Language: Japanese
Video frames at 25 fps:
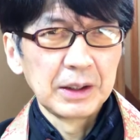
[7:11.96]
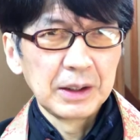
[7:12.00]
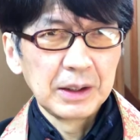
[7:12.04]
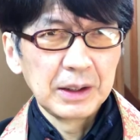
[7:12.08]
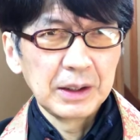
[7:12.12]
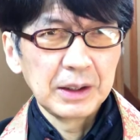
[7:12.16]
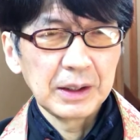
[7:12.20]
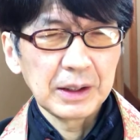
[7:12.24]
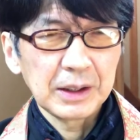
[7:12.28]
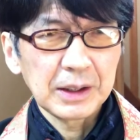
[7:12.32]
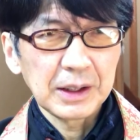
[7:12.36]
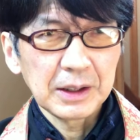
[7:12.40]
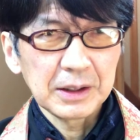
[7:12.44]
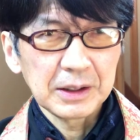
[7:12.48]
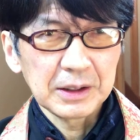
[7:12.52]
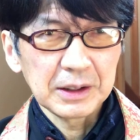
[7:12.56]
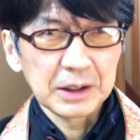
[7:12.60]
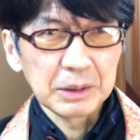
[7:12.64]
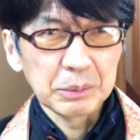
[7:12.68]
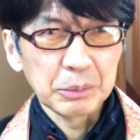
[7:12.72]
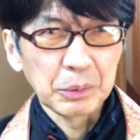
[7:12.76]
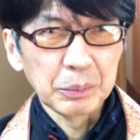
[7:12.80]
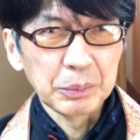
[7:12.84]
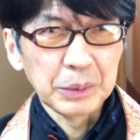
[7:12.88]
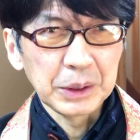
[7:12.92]
えダ
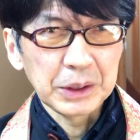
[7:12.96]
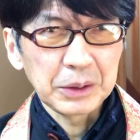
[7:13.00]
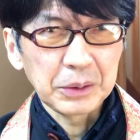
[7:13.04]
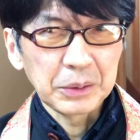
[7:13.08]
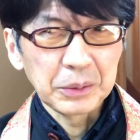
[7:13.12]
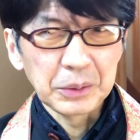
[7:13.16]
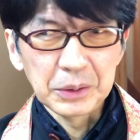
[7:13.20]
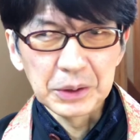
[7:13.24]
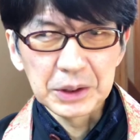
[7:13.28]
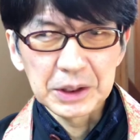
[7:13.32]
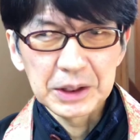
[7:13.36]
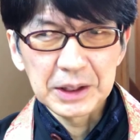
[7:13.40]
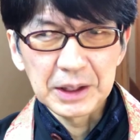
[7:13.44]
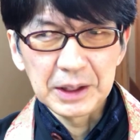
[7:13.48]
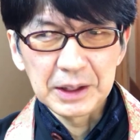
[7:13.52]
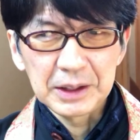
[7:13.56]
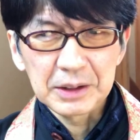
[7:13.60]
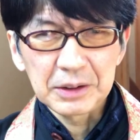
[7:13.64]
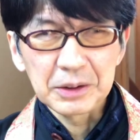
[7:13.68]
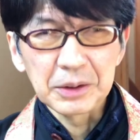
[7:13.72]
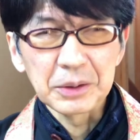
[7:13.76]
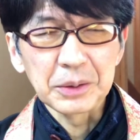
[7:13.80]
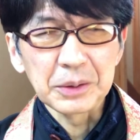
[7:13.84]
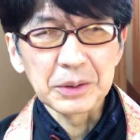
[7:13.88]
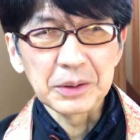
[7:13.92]
にも密航して
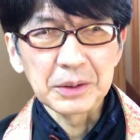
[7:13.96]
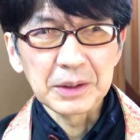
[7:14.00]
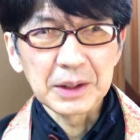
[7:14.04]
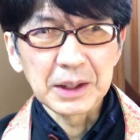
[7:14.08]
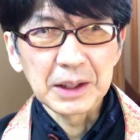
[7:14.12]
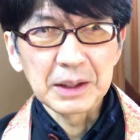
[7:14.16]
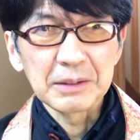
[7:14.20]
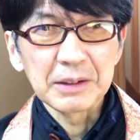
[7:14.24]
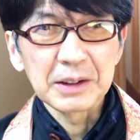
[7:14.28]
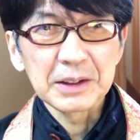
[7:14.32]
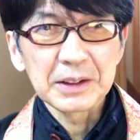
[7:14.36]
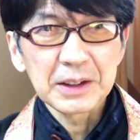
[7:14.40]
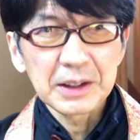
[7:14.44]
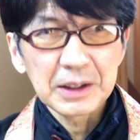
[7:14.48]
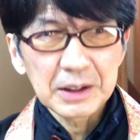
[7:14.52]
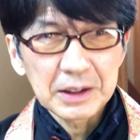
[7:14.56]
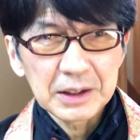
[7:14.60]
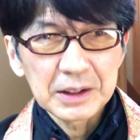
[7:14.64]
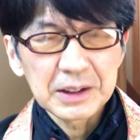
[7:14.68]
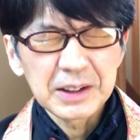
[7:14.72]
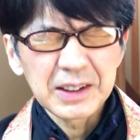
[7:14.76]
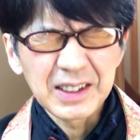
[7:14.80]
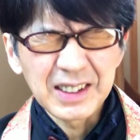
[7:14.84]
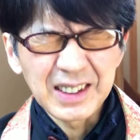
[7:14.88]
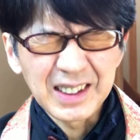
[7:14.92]
ということになりますね
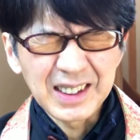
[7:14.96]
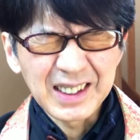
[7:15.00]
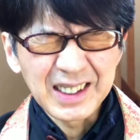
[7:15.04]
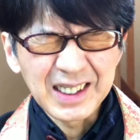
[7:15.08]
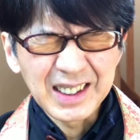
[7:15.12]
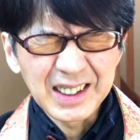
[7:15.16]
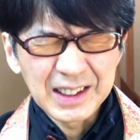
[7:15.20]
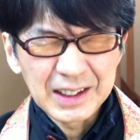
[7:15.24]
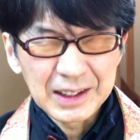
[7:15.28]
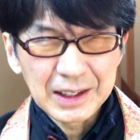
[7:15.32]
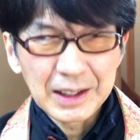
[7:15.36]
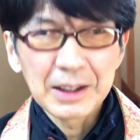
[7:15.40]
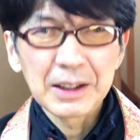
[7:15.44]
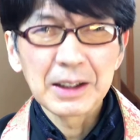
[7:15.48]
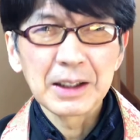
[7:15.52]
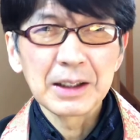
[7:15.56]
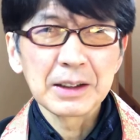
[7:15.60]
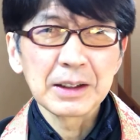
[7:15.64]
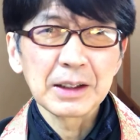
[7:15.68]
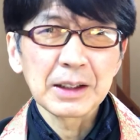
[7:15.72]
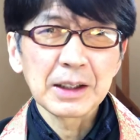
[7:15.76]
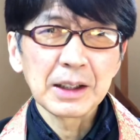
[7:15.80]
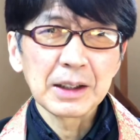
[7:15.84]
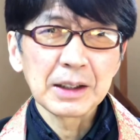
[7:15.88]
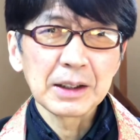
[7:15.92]
必然的にね
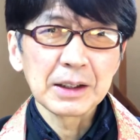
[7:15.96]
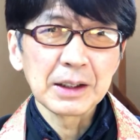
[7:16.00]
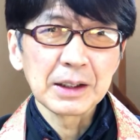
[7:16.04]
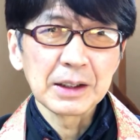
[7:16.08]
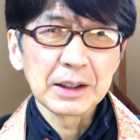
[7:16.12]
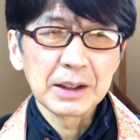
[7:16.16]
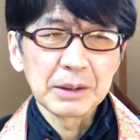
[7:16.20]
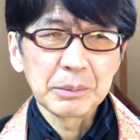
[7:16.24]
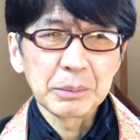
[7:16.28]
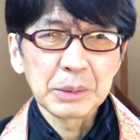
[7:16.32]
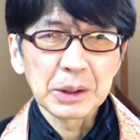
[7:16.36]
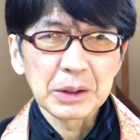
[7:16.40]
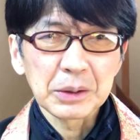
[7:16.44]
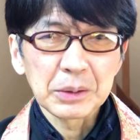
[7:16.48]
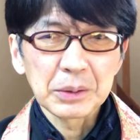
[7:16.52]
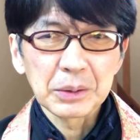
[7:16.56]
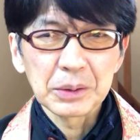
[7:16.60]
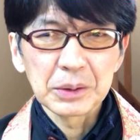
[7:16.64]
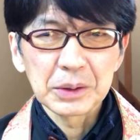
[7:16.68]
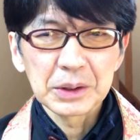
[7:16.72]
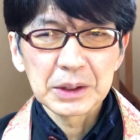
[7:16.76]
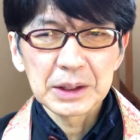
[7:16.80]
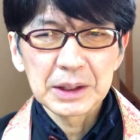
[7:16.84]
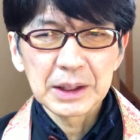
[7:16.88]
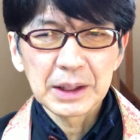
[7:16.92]
でダで密
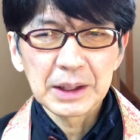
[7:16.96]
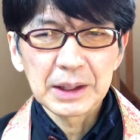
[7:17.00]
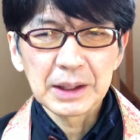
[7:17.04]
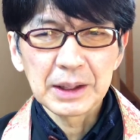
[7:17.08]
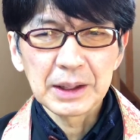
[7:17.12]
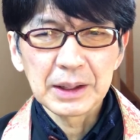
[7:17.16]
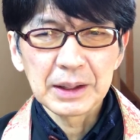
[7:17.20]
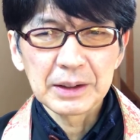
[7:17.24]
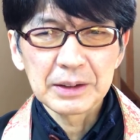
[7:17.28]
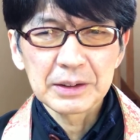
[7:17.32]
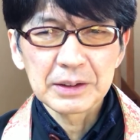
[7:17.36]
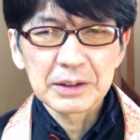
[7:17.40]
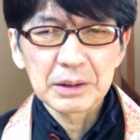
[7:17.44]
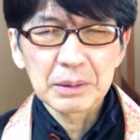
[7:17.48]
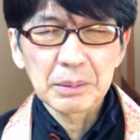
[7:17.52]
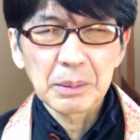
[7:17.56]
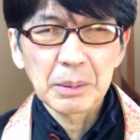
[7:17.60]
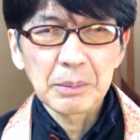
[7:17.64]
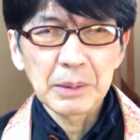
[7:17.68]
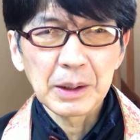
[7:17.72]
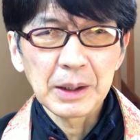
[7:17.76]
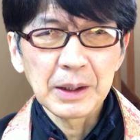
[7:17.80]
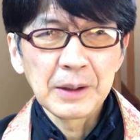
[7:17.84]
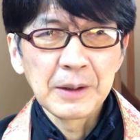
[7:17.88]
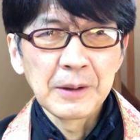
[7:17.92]
航して、えそのま
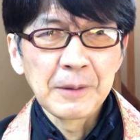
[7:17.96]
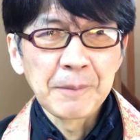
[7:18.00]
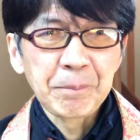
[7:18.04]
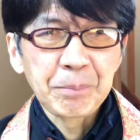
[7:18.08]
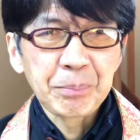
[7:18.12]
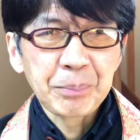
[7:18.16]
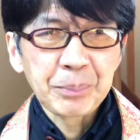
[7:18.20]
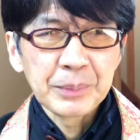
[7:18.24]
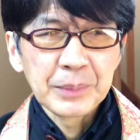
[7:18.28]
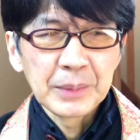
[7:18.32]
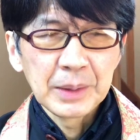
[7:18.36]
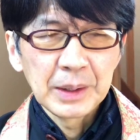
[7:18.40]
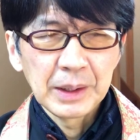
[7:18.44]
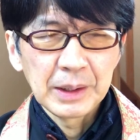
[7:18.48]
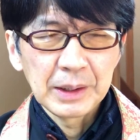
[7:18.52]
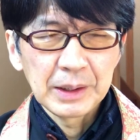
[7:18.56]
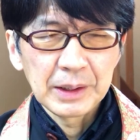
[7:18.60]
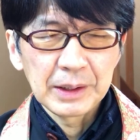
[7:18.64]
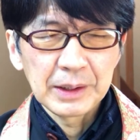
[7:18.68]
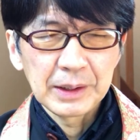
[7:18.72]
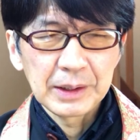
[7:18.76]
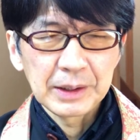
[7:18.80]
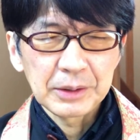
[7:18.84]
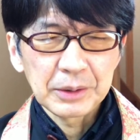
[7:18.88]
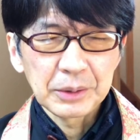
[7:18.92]
ま、
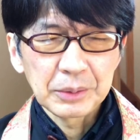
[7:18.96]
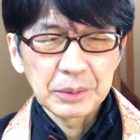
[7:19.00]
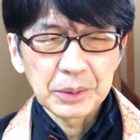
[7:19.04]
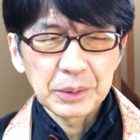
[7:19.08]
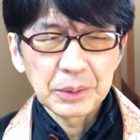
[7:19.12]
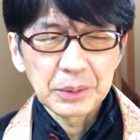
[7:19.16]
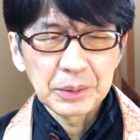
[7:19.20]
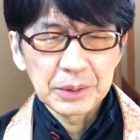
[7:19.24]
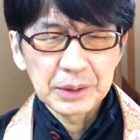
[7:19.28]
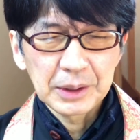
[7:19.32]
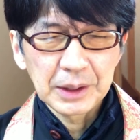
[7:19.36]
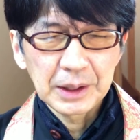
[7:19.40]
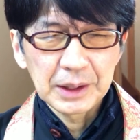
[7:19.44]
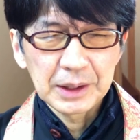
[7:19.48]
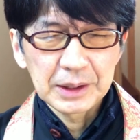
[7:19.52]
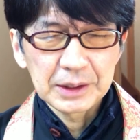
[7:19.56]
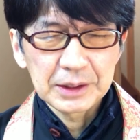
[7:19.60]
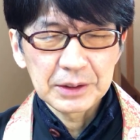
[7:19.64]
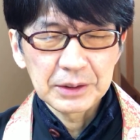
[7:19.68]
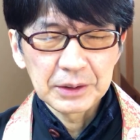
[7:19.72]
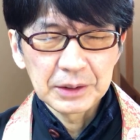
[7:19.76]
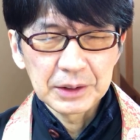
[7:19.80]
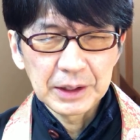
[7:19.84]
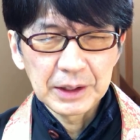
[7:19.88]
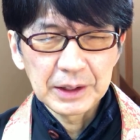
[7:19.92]
えー、こう
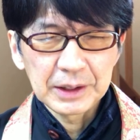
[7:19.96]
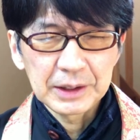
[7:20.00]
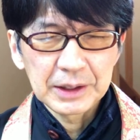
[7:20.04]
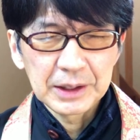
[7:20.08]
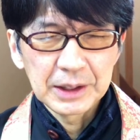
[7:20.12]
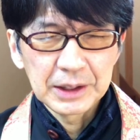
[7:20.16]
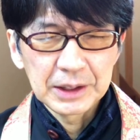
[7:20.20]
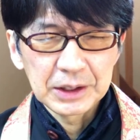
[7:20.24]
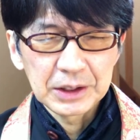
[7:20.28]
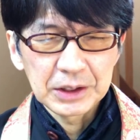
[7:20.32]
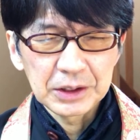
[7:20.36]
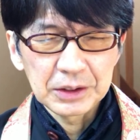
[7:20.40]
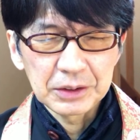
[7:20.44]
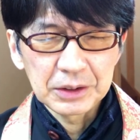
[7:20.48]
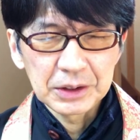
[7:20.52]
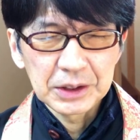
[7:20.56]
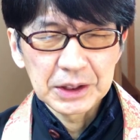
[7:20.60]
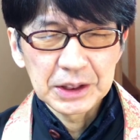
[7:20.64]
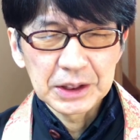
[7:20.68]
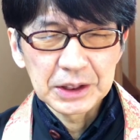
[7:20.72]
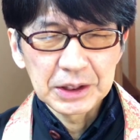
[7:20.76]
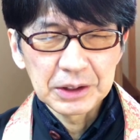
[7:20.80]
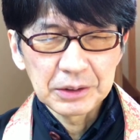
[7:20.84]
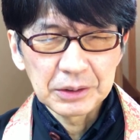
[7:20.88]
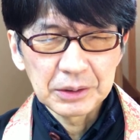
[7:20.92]
コールハーストで定住の
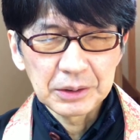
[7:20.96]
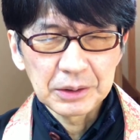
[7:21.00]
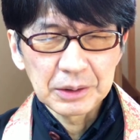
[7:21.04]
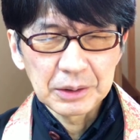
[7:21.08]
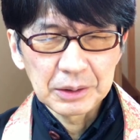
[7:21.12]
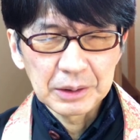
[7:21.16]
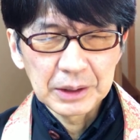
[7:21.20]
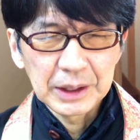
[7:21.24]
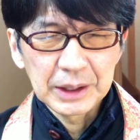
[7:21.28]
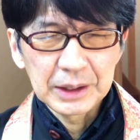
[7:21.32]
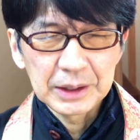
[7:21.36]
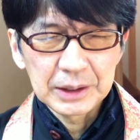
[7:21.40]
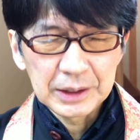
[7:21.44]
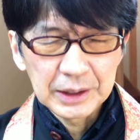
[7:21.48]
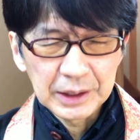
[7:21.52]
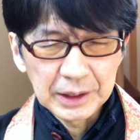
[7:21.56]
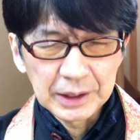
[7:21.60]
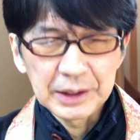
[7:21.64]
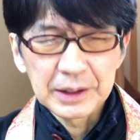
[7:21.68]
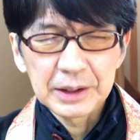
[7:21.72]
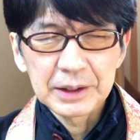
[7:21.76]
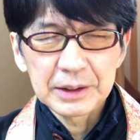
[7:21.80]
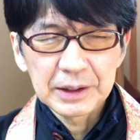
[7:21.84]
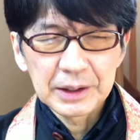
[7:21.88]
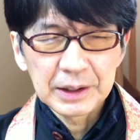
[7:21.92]
地を得て
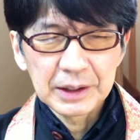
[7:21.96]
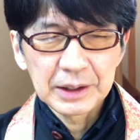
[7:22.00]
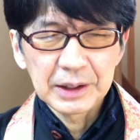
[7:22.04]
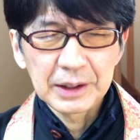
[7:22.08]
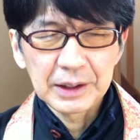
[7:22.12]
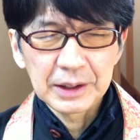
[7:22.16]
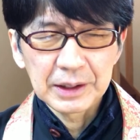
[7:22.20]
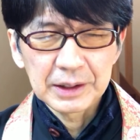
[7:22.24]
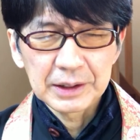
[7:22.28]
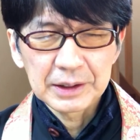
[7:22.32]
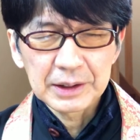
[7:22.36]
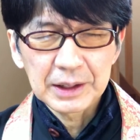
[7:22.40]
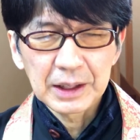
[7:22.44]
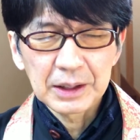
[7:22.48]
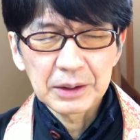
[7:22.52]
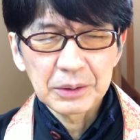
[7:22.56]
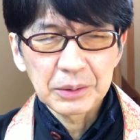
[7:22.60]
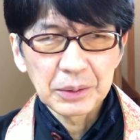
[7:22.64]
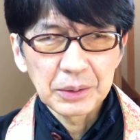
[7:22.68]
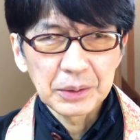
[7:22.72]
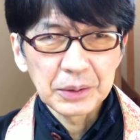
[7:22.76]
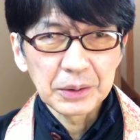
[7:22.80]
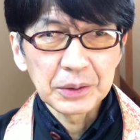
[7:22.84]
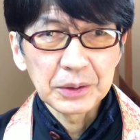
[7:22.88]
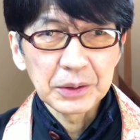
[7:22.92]
で、え炭
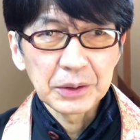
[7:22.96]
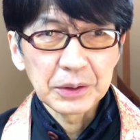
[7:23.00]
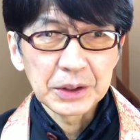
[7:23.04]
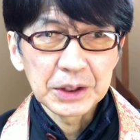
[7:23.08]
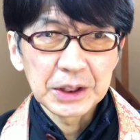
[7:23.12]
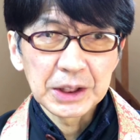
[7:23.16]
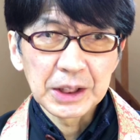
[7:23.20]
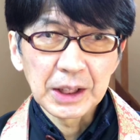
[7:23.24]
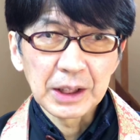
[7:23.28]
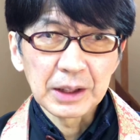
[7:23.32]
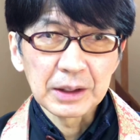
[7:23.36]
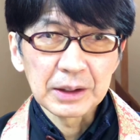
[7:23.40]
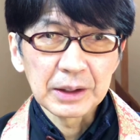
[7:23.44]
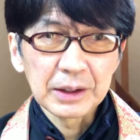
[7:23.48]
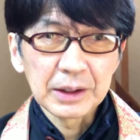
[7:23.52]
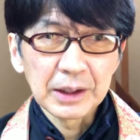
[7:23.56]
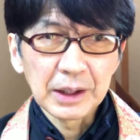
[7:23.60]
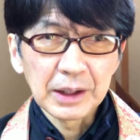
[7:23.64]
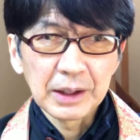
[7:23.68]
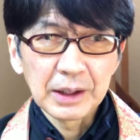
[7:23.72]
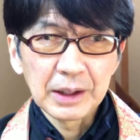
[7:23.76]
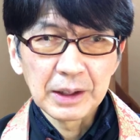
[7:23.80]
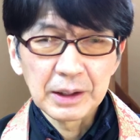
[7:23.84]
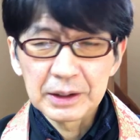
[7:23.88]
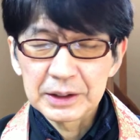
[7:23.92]
鉱労働をしてはっ
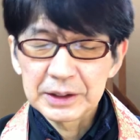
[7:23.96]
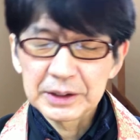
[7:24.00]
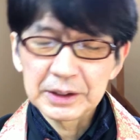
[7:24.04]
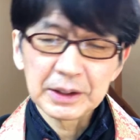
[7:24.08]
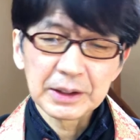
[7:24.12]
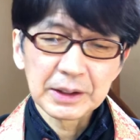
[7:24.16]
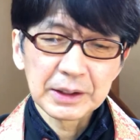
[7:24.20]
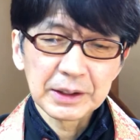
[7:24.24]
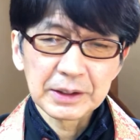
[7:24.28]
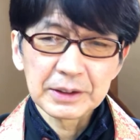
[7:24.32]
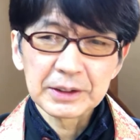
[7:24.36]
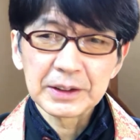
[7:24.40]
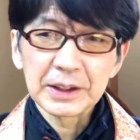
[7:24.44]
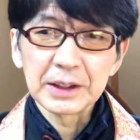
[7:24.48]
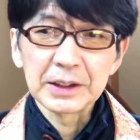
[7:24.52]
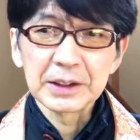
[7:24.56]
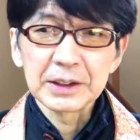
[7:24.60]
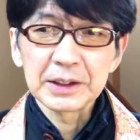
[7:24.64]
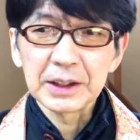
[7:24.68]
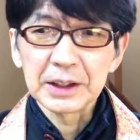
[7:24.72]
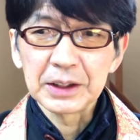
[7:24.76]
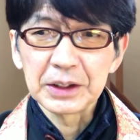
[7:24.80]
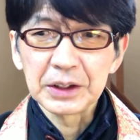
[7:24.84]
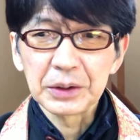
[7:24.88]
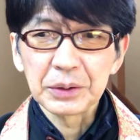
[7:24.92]
た澤田沙絵
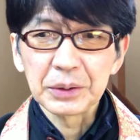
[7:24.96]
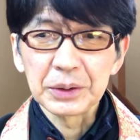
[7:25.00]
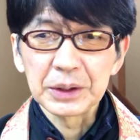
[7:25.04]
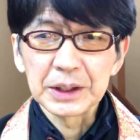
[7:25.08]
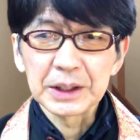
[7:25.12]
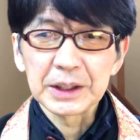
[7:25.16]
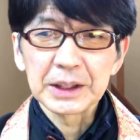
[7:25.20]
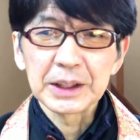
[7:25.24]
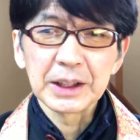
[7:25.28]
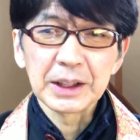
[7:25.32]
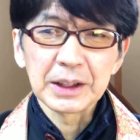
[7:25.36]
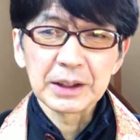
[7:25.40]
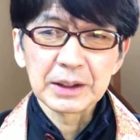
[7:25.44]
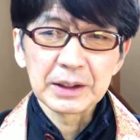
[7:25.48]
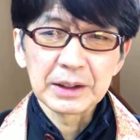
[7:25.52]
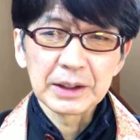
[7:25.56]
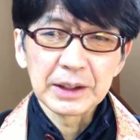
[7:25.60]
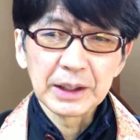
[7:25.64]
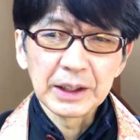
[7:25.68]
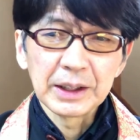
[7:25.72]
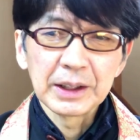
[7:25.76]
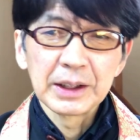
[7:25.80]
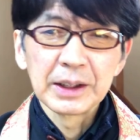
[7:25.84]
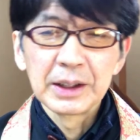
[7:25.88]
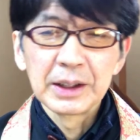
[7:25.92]
さん日本に来はって